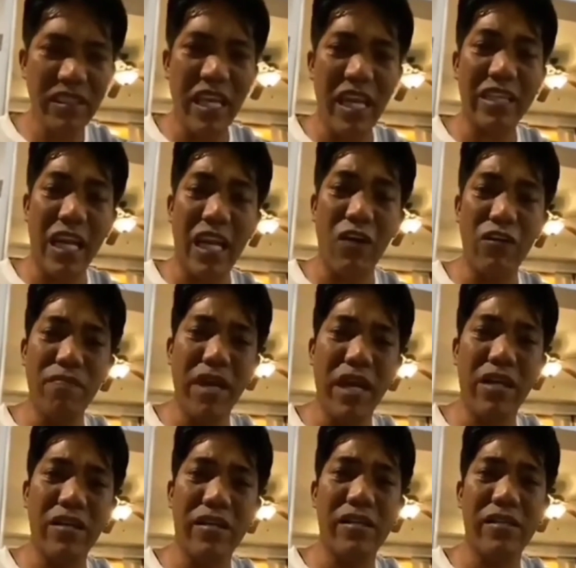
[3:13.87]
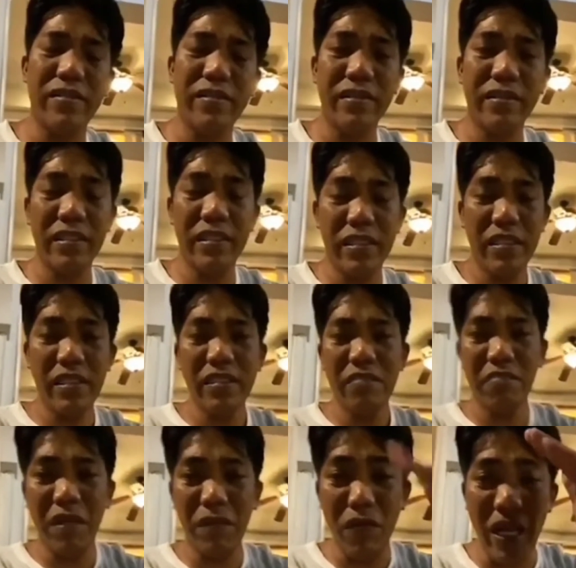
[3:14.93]
Daladala ko yung bayag ko.
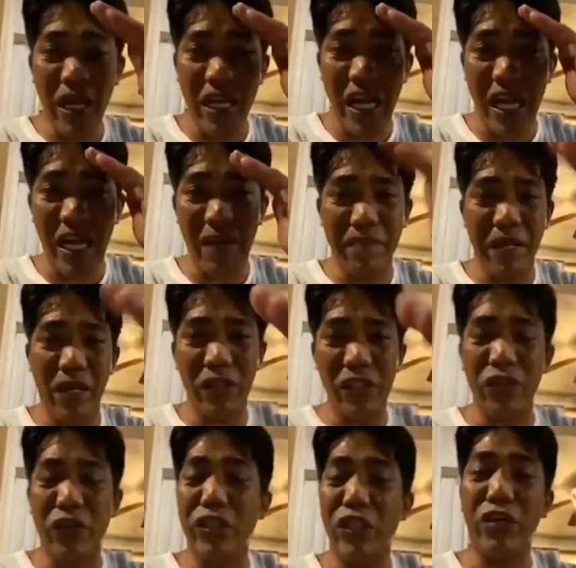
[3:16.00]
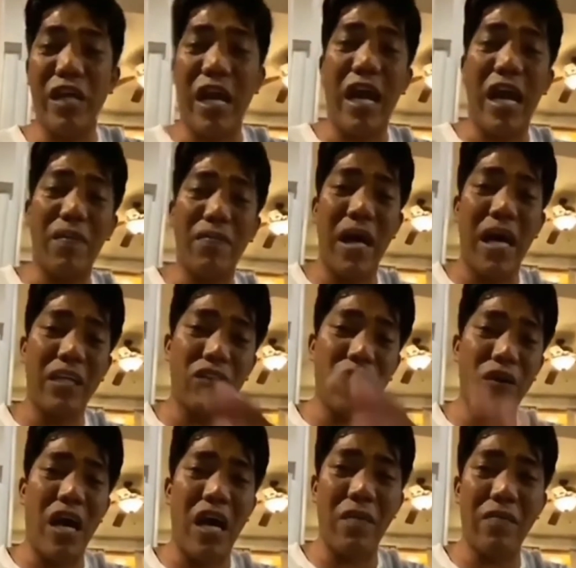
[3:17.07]
Mabuhay ka. Mayor ko, hindi ko nahahabaan
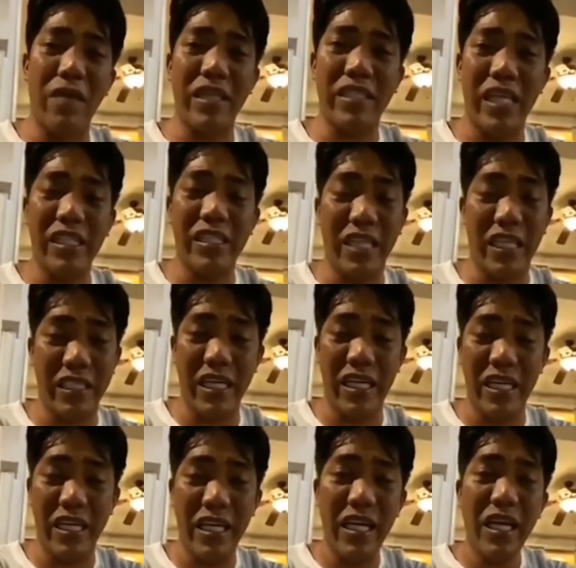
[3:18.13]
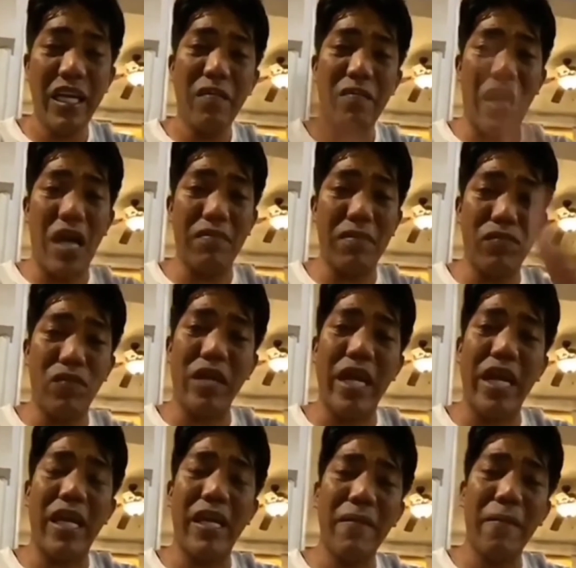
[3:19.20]
tong aking message kasi baka mabura
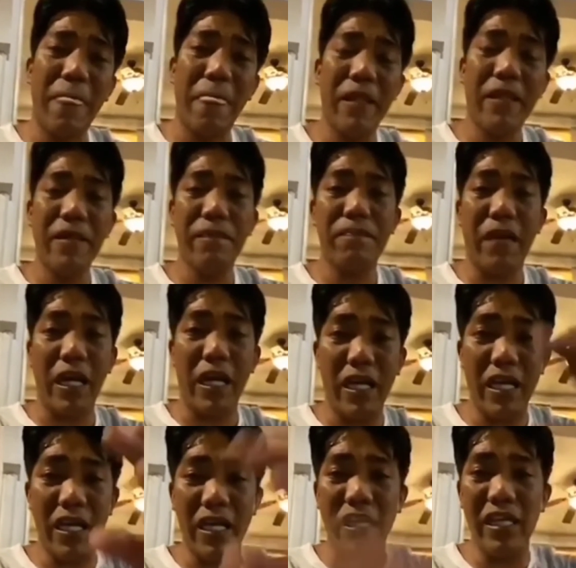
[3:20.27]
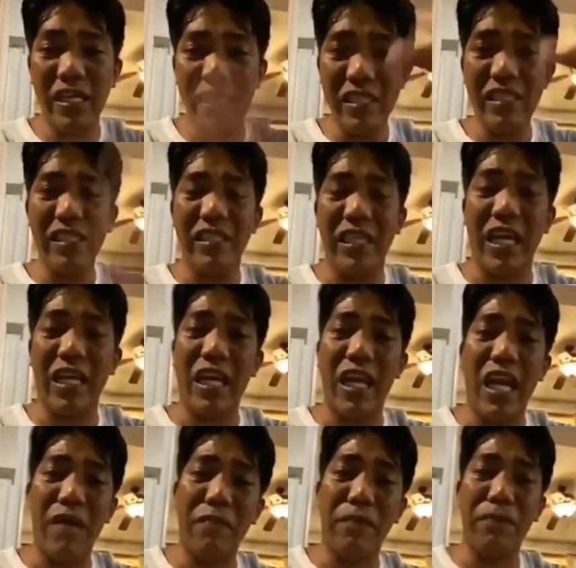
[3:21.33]
eh. Paki-share
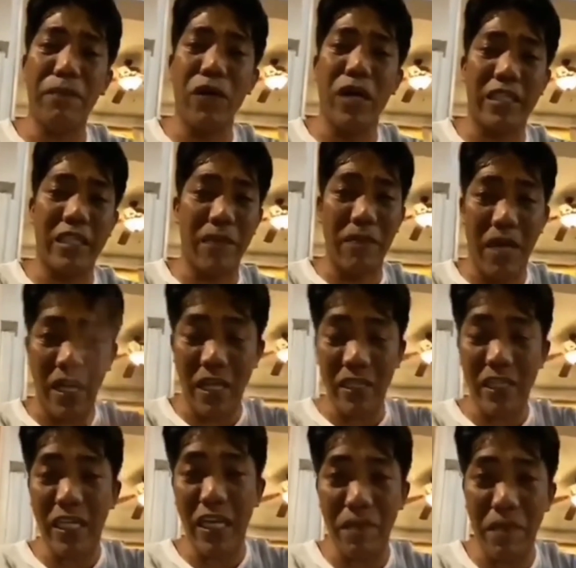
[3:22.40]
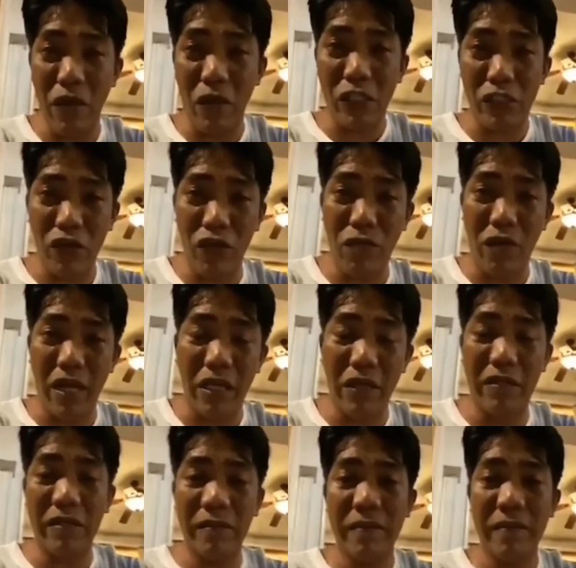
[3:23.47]
na lamang po at nang makarating kay Mayor Isko Moreno.